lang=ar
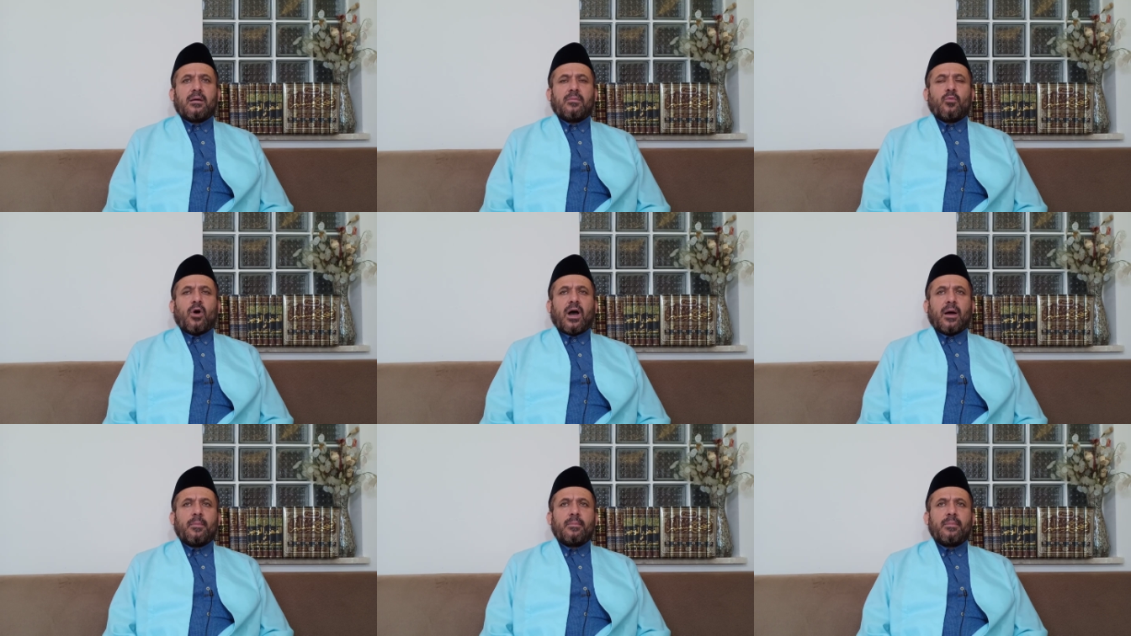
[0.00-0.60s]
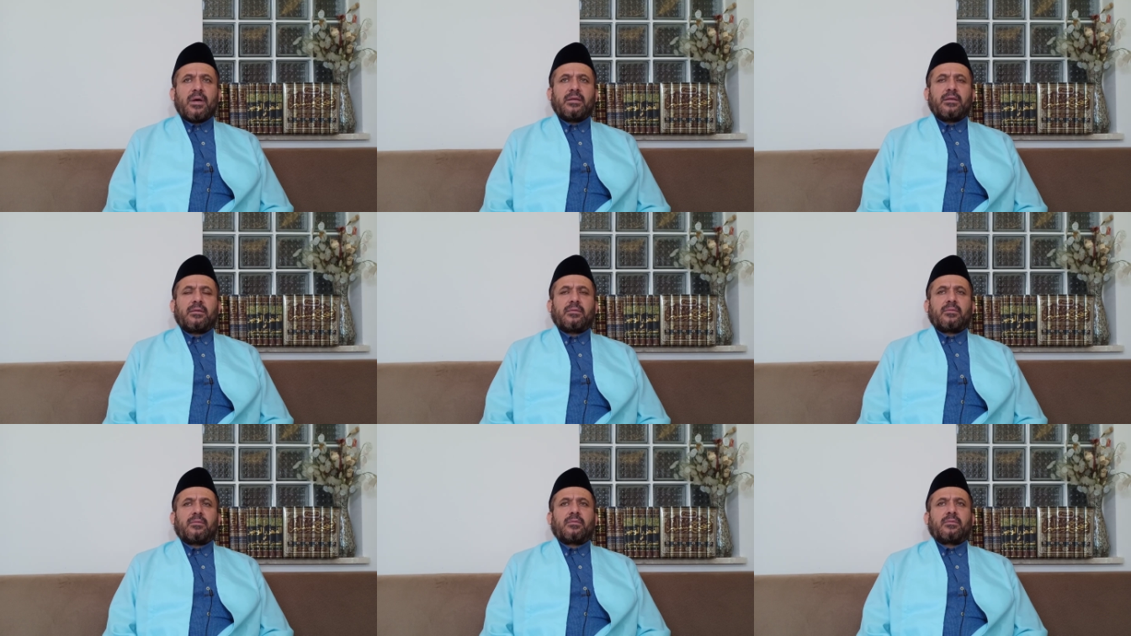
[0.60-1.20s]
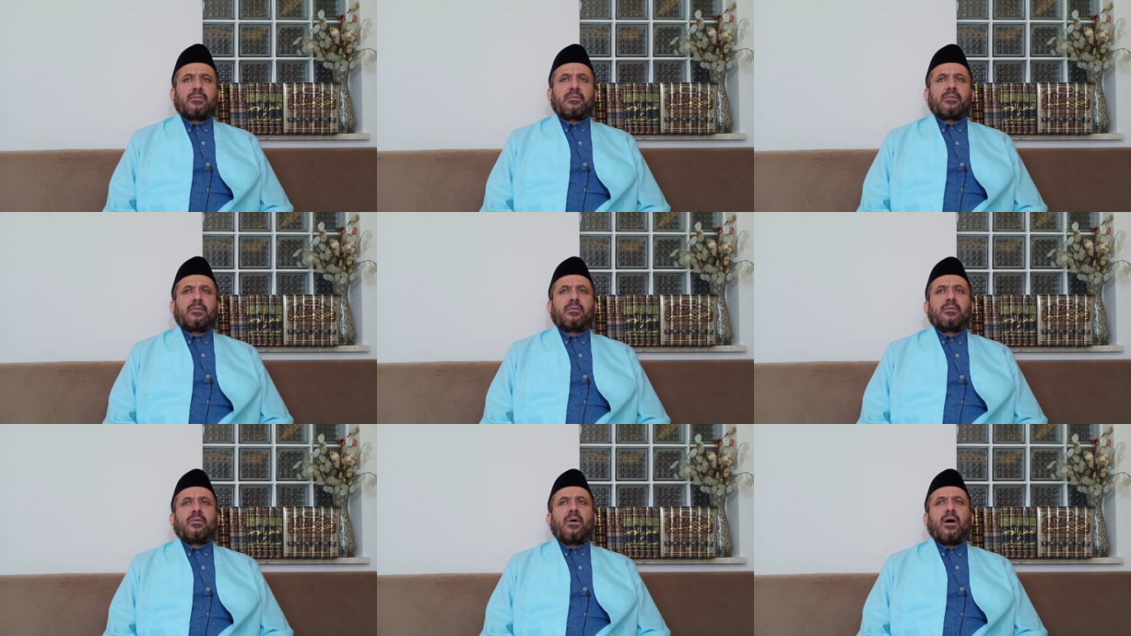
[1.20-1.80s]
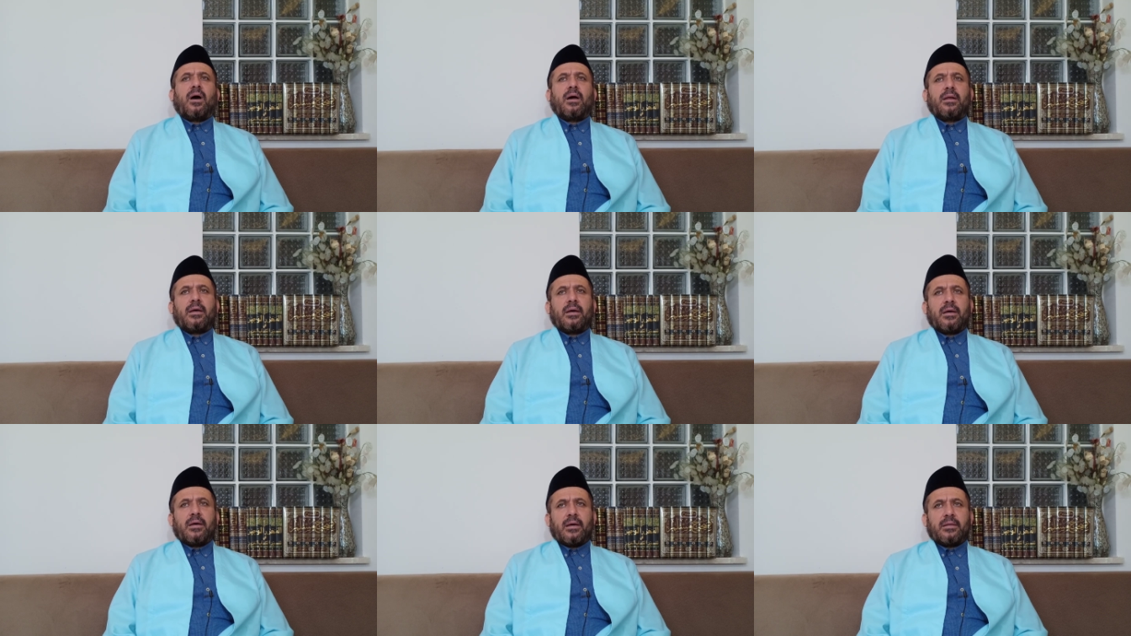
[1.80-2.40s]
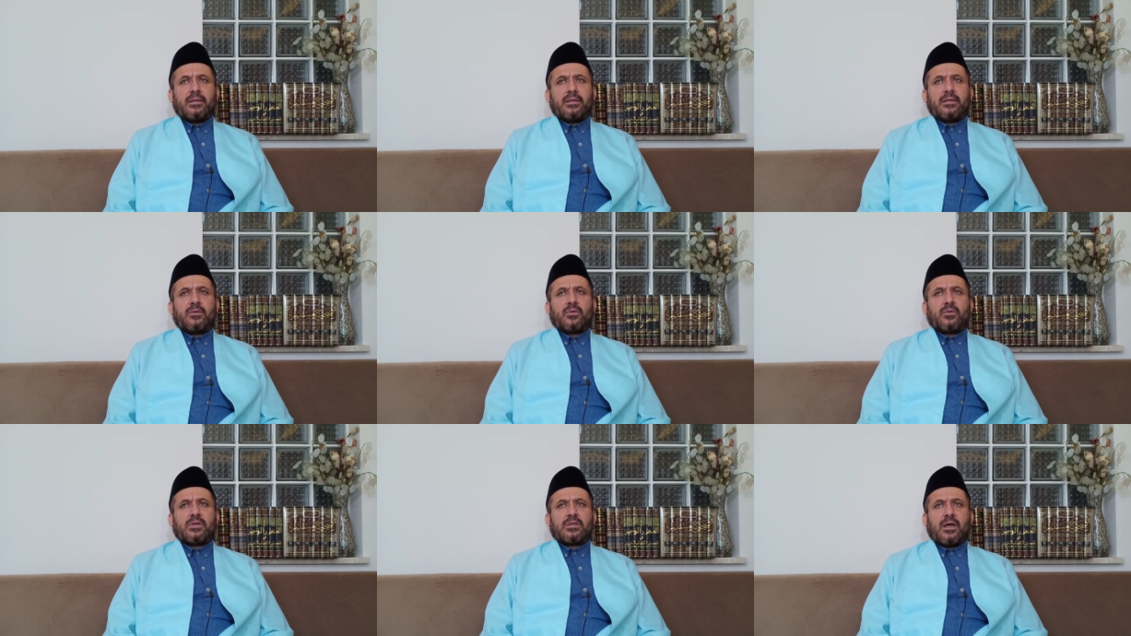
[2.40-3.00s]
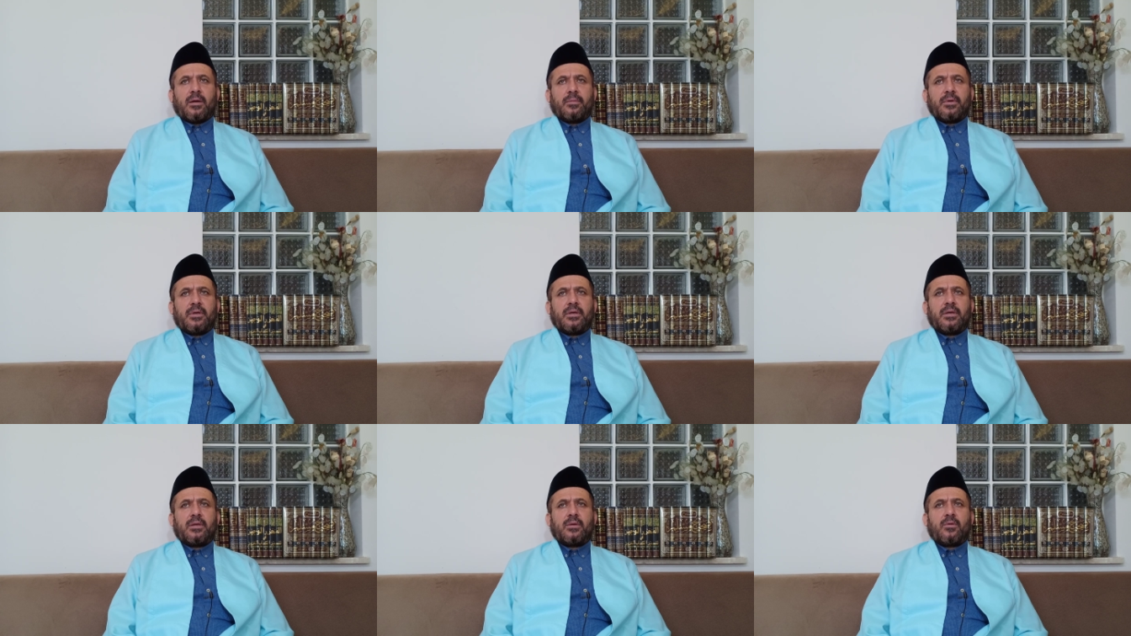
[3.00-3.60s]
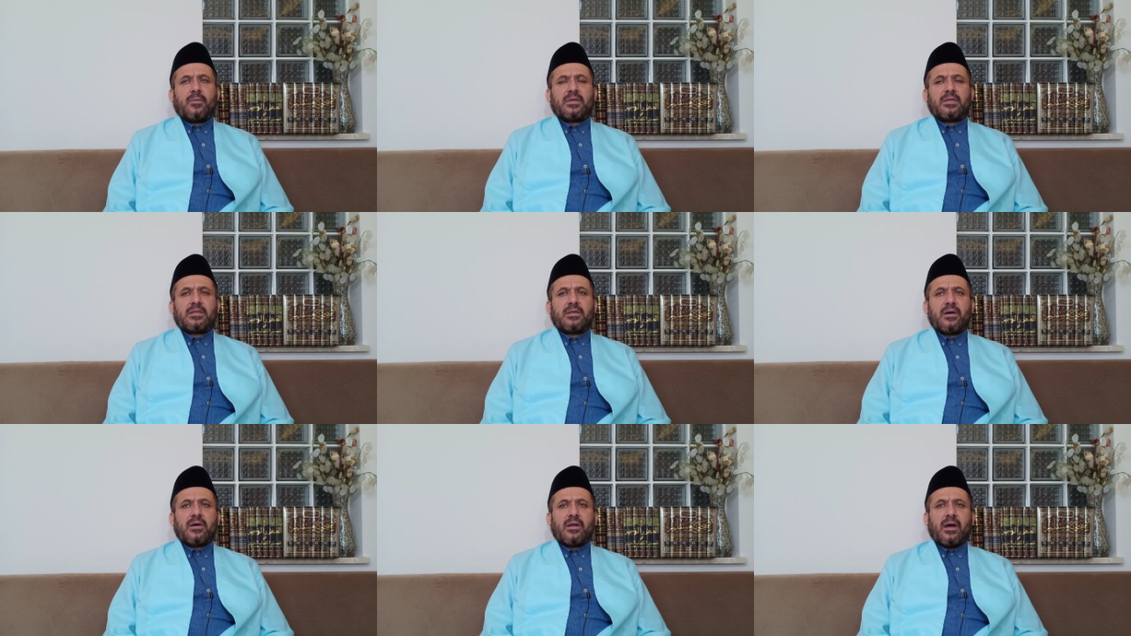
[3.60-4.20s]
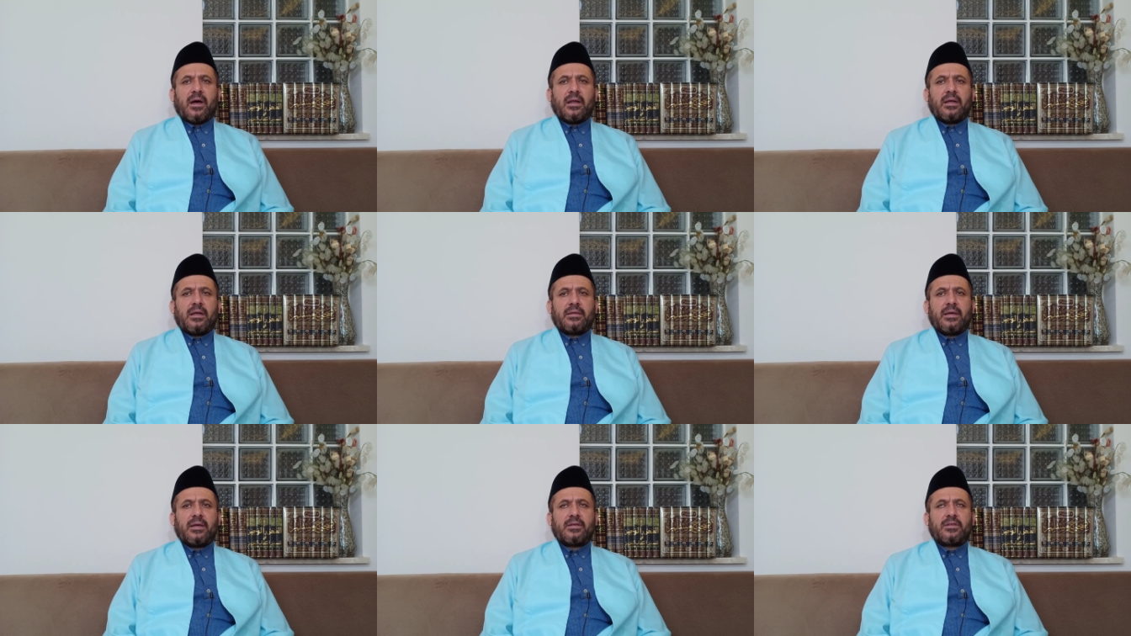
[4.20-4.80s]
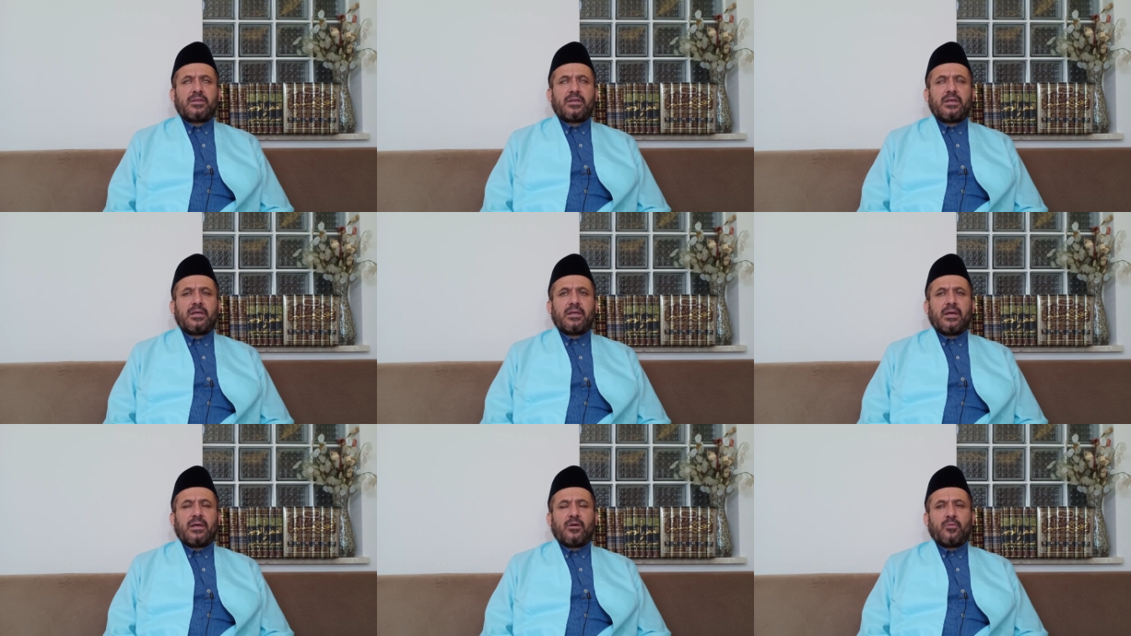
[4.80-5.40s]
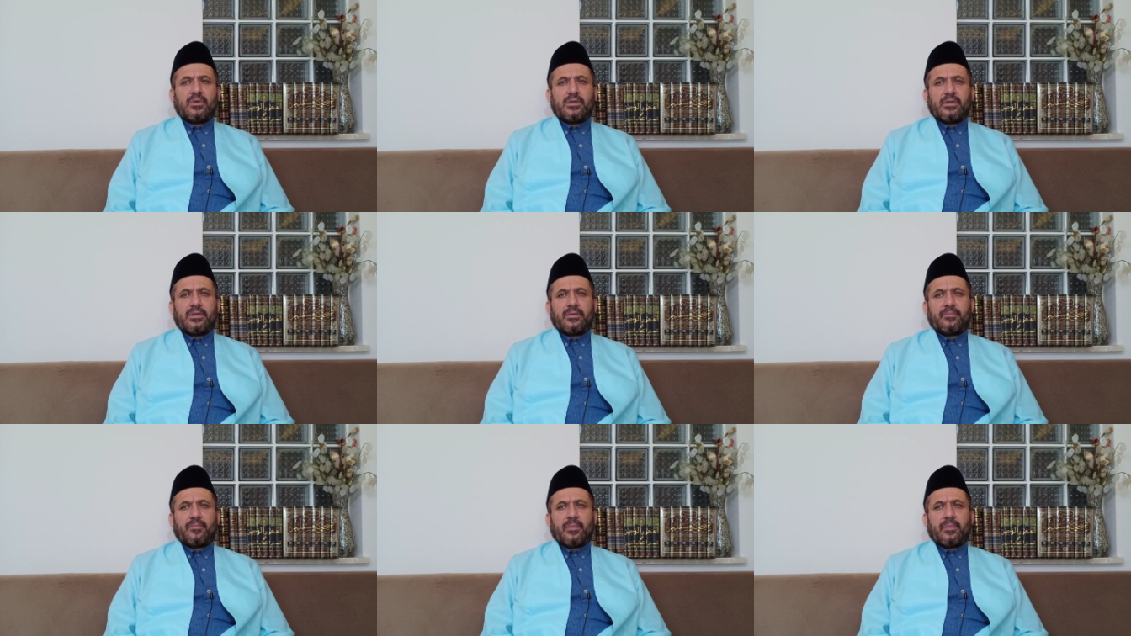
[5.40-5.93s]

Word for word: محمد وعلى آله وصحبه ومن سار على نهجه إلى يوم الدين